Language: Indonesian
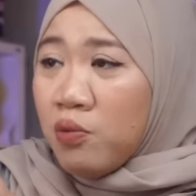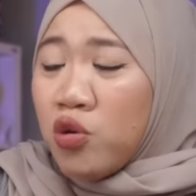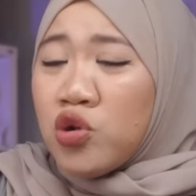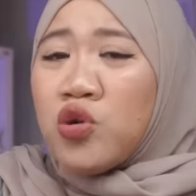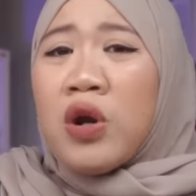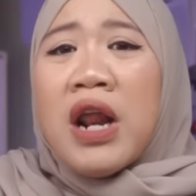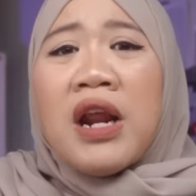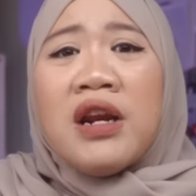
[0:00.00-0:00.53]
Bu
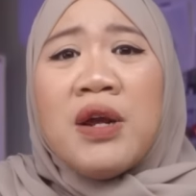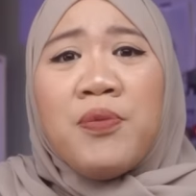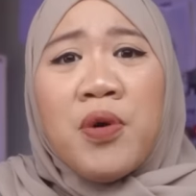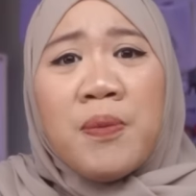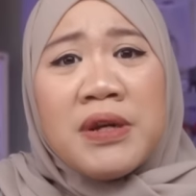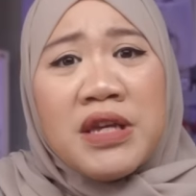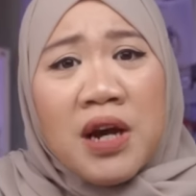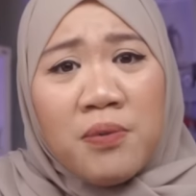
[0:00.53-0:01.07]
Sulardi
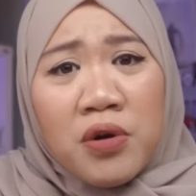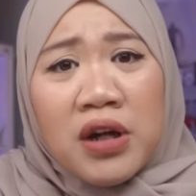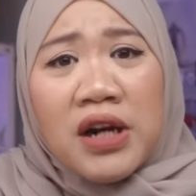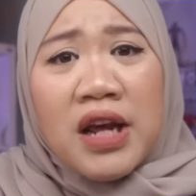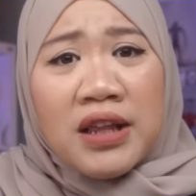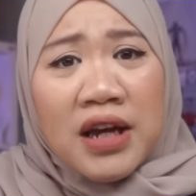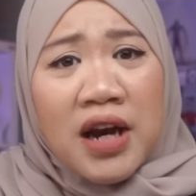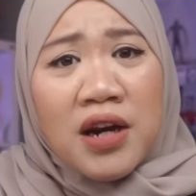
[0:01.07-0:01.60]
pun menyambut
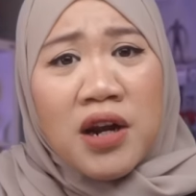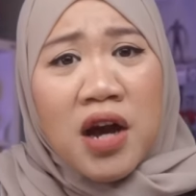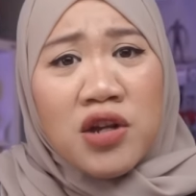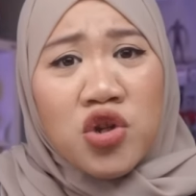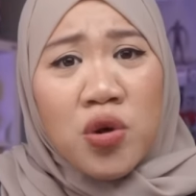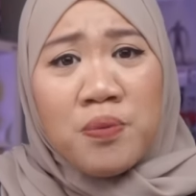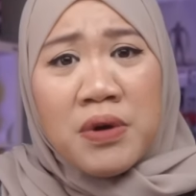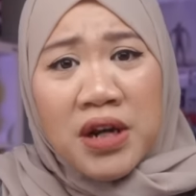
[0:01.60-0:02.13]
kedatangan
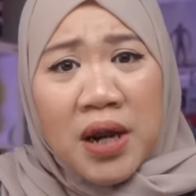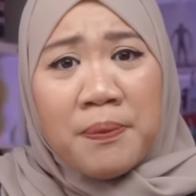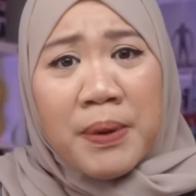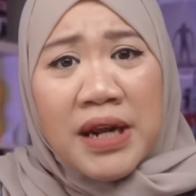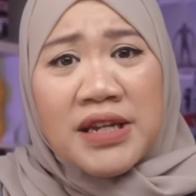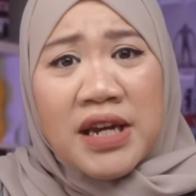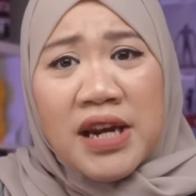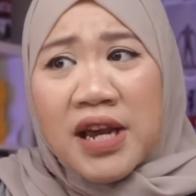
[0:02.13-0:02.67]
Asum
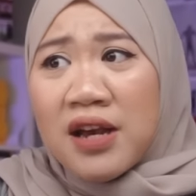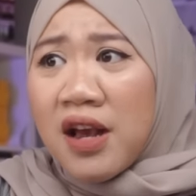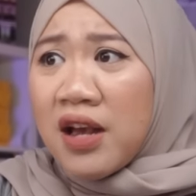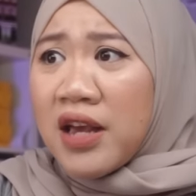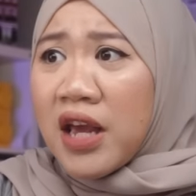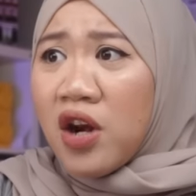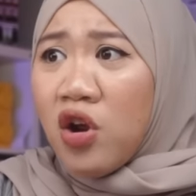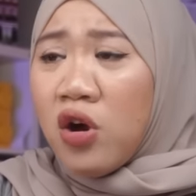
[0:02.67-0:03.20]
dengan perasaan yang
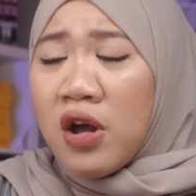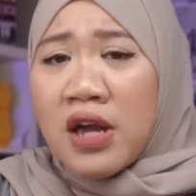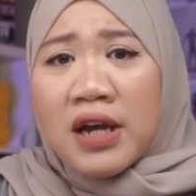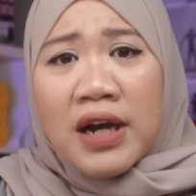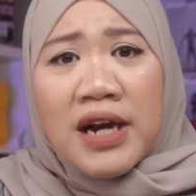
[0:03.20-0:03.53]
kaget loh.